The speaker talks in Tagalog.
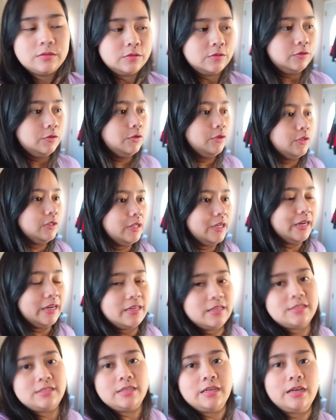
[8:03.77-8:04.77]
So, yun
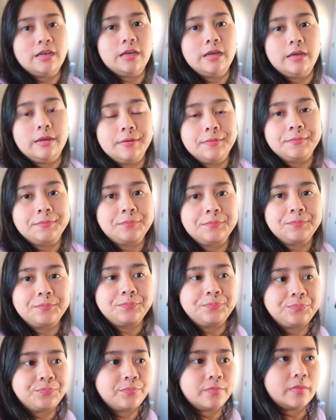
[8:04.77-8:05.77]
guys.
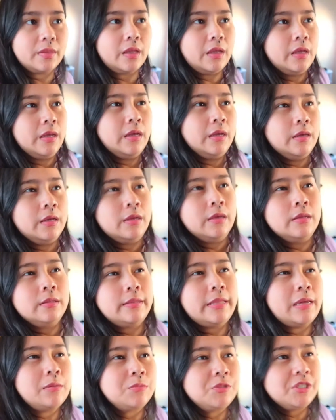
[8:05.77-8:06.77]
Um,
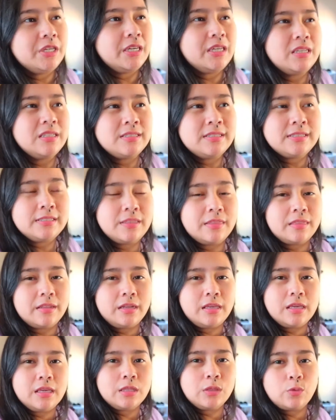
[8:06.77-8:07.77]
Time check, it's
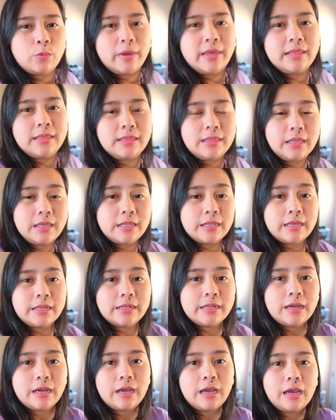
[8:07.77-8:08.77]
3.20
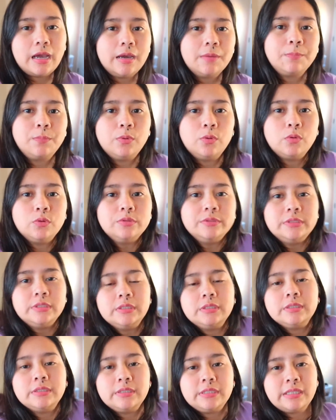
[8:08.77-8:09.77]
na ng hapon.
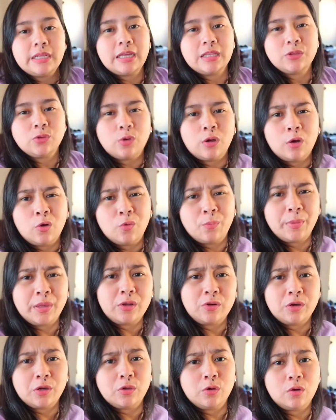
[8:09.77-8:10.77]
Inaanto ako
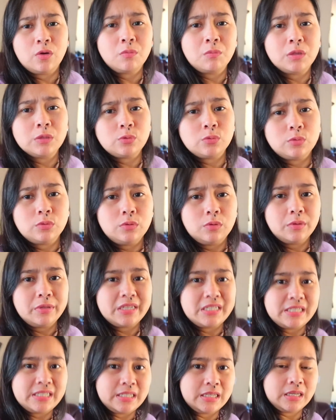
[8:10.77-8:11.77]
pero ayoko matulog
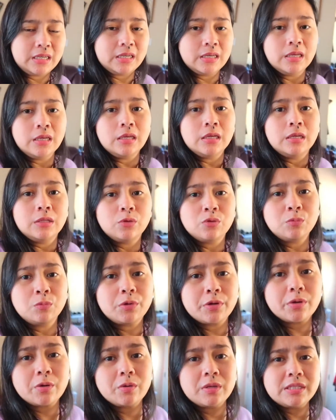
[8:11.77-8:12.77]
kasi
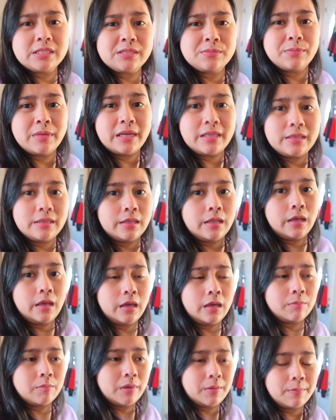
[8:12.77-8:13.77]
tomorrow is
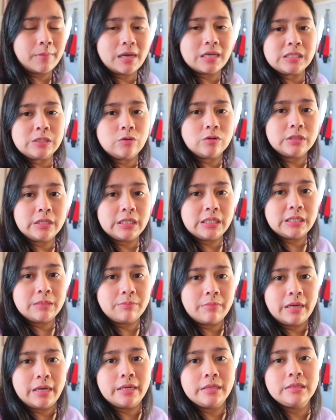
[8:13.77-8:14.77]
Monday. May pasok na
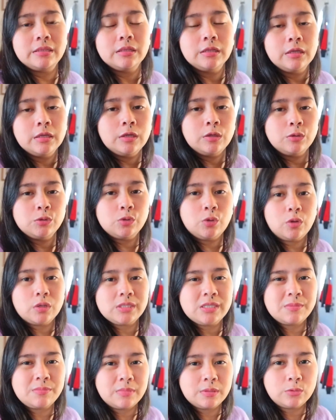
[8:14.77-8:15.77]
naman. So
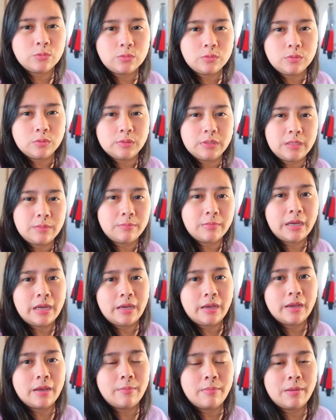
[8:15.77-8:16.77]
kasi matulog ng
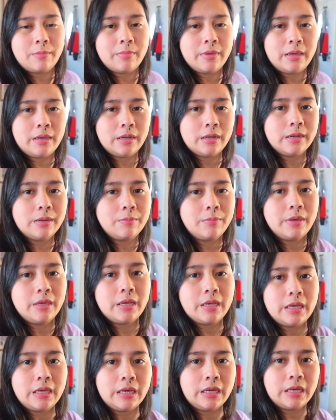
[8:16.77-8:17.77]
maaga mamayang
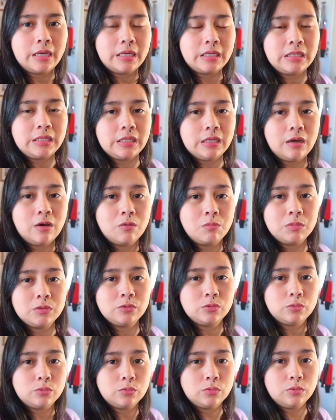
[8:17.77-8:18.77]
gabi. Kaya hindi ako
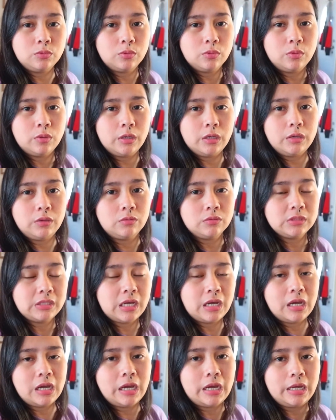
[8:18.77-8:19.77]
matutulog ngayong
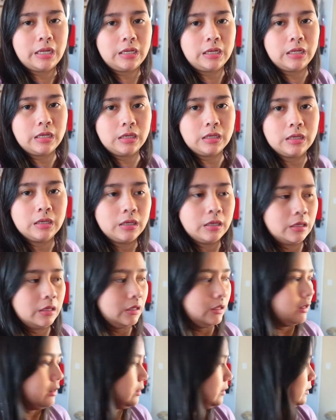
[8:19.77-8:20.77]
tanghali.
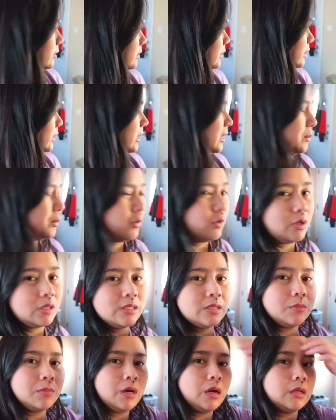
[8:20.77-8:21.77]
Hirap ko
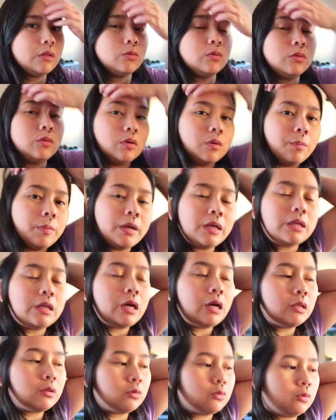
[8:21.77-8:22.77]
kasi makatulog pag
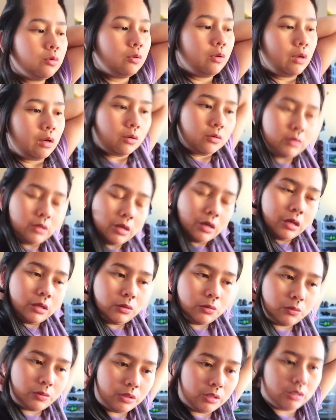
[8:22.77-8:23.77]
nakatulog ako ng
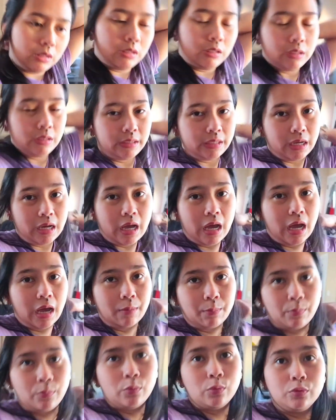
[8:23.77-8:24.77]
ano eh, ng
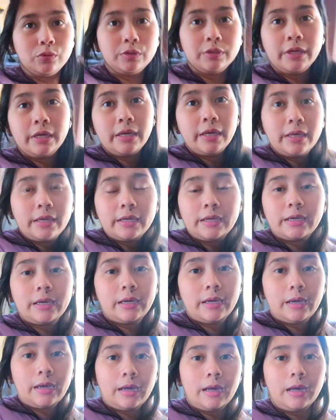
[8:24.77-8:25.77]
hapon.
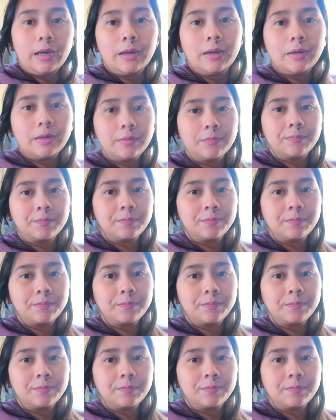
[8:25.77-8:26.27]
Kaya